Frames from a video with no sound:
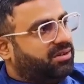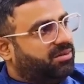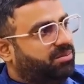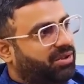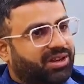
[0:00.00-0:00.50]

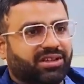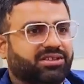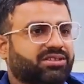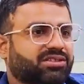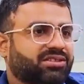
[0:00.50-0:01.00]
డీజిల్
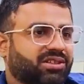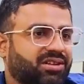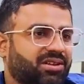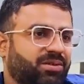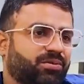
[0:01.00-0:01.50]
కొట్టించడం
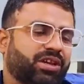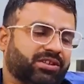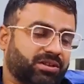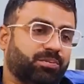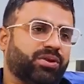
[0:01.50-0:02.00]
కానీ
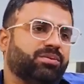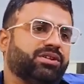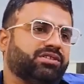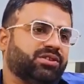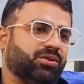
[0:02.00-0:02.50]
లేకపోతే
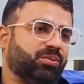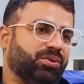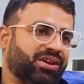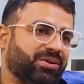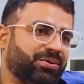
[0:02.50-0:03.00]
వాళ్ళ
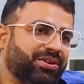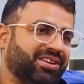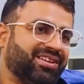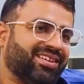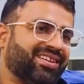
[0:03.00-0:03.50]
పేమెంట్లు
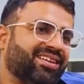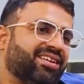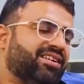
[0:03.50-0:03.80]
ఏమన్నా చేయడం